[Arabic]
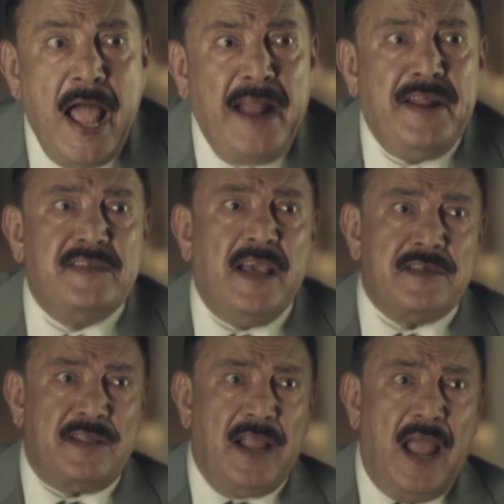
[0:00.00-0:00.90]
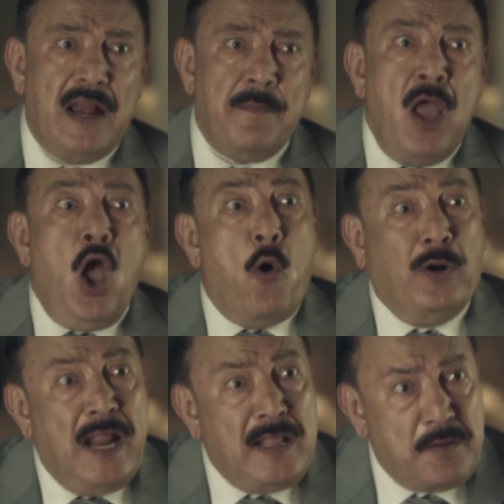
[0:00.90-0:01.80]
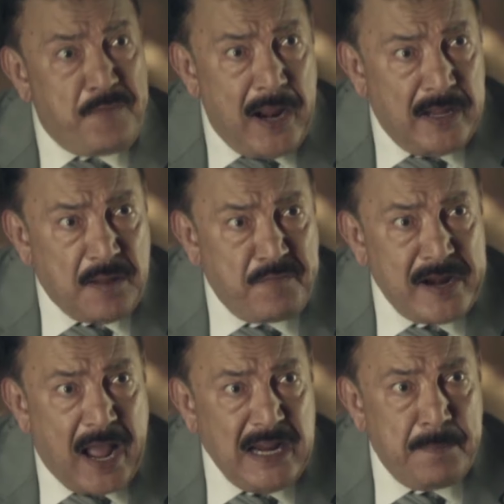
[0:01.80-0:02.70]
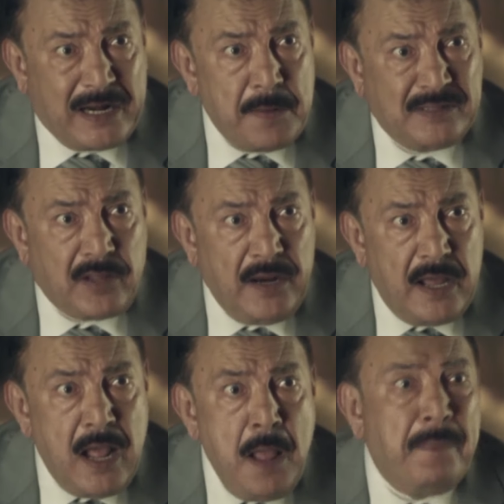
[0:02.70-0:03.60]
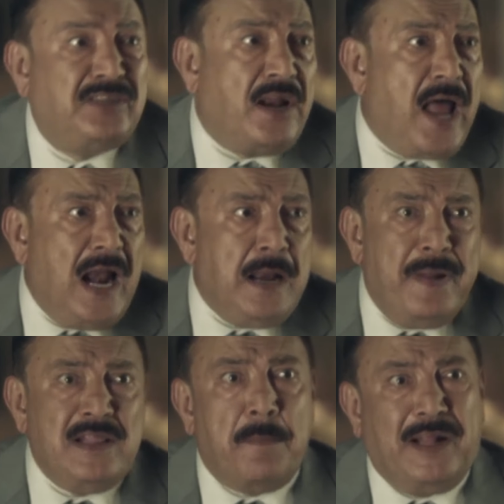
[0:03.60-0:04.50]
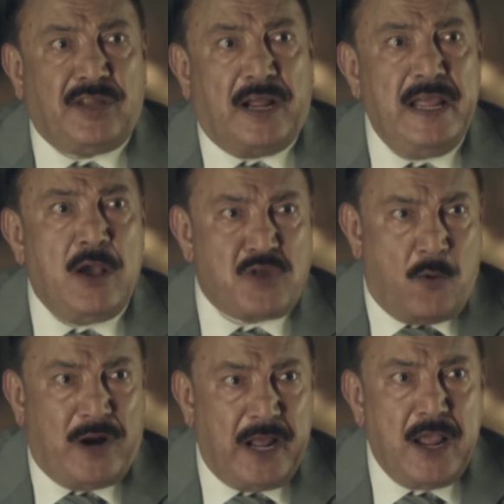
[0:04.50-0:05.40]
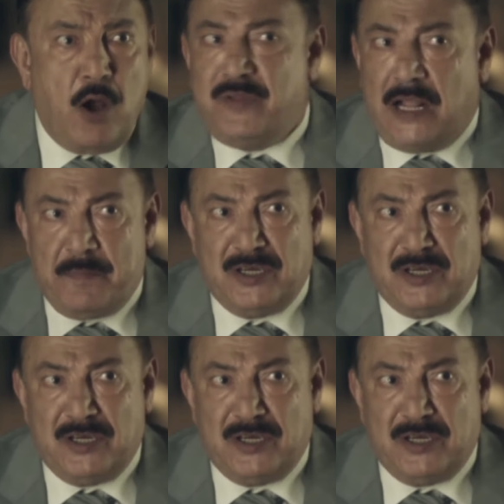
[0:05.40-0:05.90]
اهدى ازاي يا ست هانم هو ده الاتفاق اللي اتفقنا عليه بعد ما اتطلقنا مطلع علي البنت بلطجيه وثورجيه وبتاعت